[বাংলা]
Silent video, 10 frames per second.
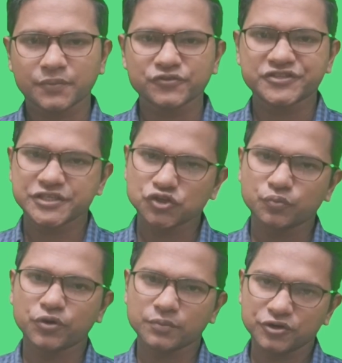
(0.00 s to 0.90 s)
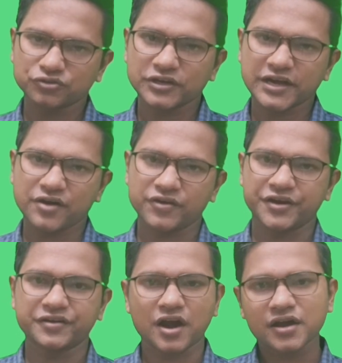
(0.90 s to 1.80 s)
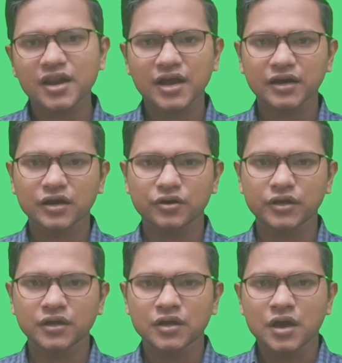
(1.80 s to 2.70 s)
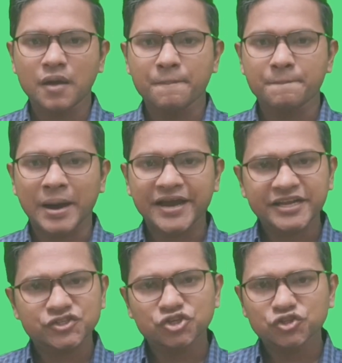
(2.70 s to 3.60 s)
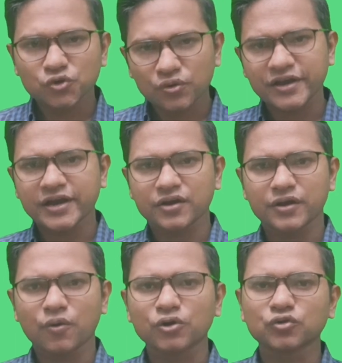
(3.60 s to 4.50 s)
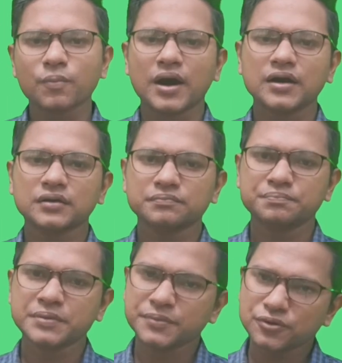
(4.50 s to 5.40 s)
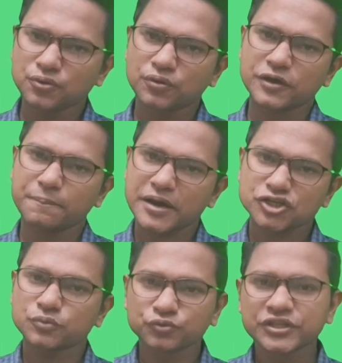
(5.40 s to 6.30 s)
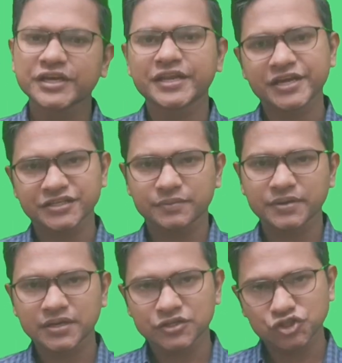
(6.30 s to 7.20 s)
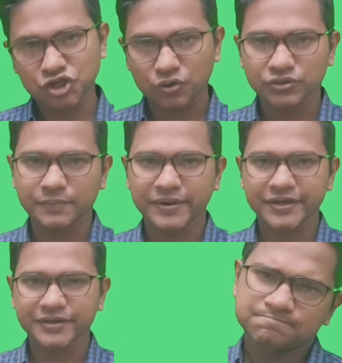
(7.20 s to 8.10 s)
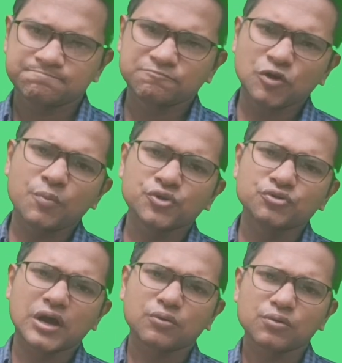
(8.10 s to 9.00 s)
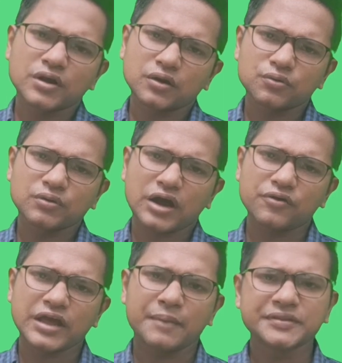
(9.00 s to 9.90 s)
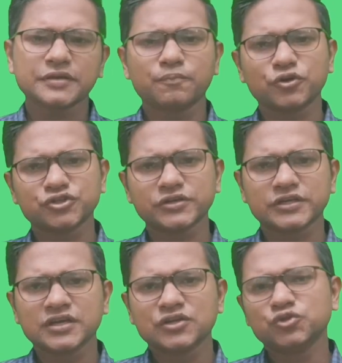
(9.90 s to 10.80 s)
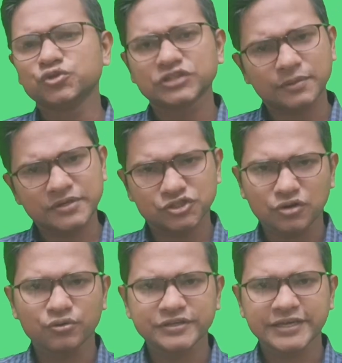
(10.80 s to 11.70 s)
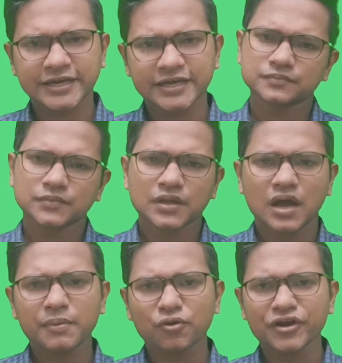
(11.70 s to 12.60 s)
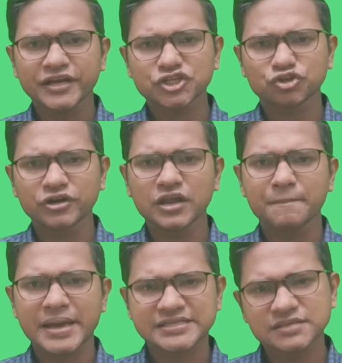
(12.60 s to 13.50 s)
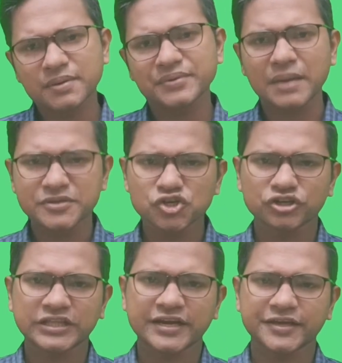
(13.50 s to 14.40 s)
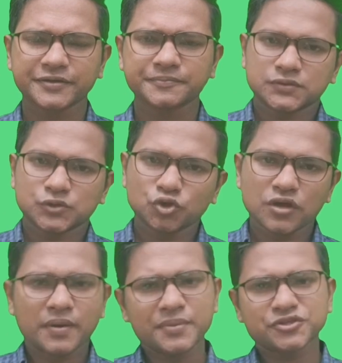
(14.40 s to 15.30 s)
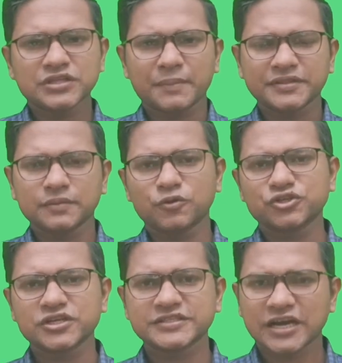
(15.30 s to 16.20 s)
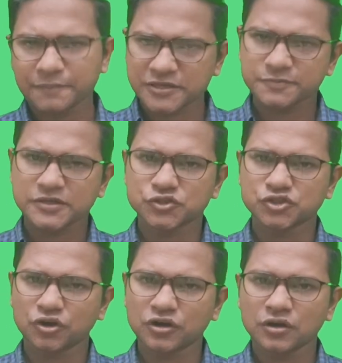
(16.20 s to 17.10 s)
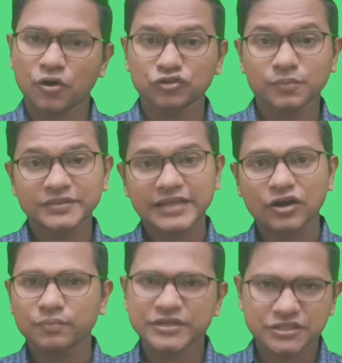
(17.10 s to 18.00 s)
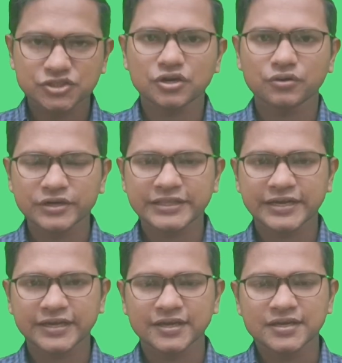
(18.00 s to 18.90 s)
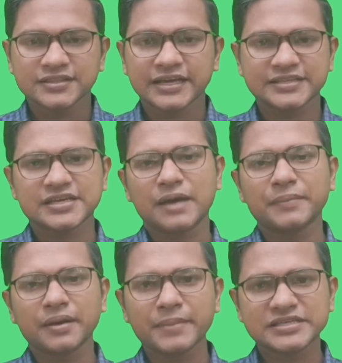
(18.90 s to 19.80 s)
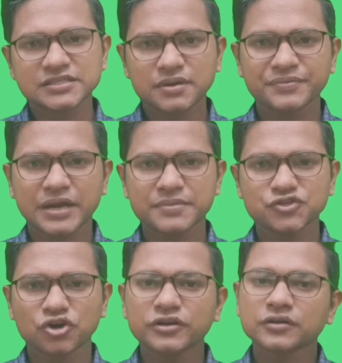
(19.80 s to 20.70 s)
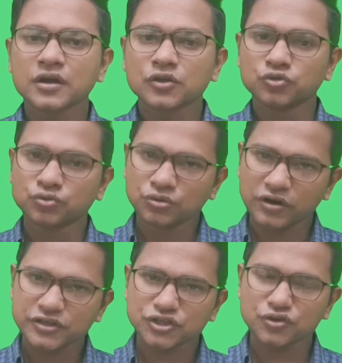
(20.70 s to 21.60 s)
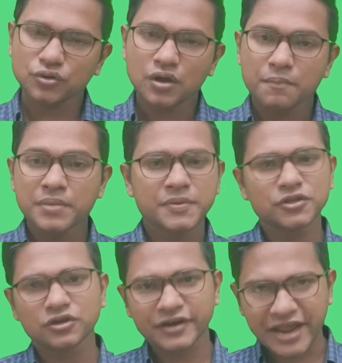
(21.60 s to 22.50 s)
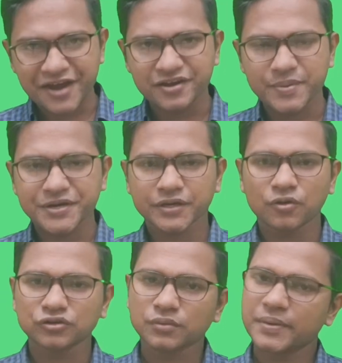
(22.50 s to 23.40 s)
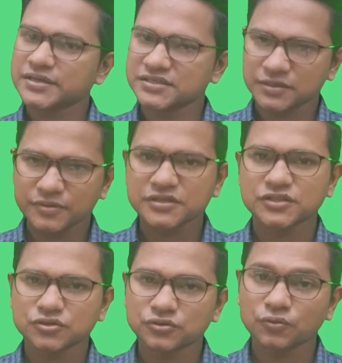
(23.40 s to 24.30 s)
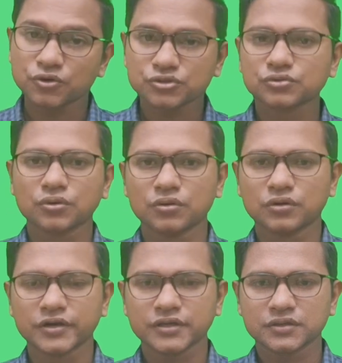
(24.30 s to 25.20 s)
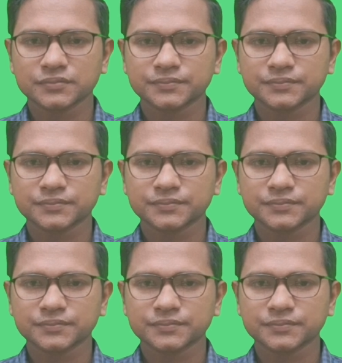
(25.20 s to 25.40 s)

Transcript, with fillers: যেমন সিজন পরিবর্তনের কারণে ঠান্ডা লাগার কারণে ভাইরাসজনিত রোগের কারণে অথবা বিভিন্ন রোগের পার্শ্ব প্রতিক্রিয়া হিসাবে জ্বর হতে পারে তো বন্ধুরা কোনো না কোনো কারণে আমাদের বছরে দু চারবার জ্বর হয়ে থাকে আবার অনেকের শরীরে ম্যাক্সিমাম টাইমে জ্বর থাকে তো এভাবে যদি আমাদের বছরে চার পাঁচবার জ্বর অথবা তারও বেশি জ্বর হয়ে থাকে দেখা যায় আমরা ম্যাক্সিমাম টাইমে জ্বর দূর করার জন্য বিভিন্ন ধরনের অ্যান্টিবায়োটিক অথবা প্যারাসিটামল জাতীয় ওষুধ গ্রহণ করি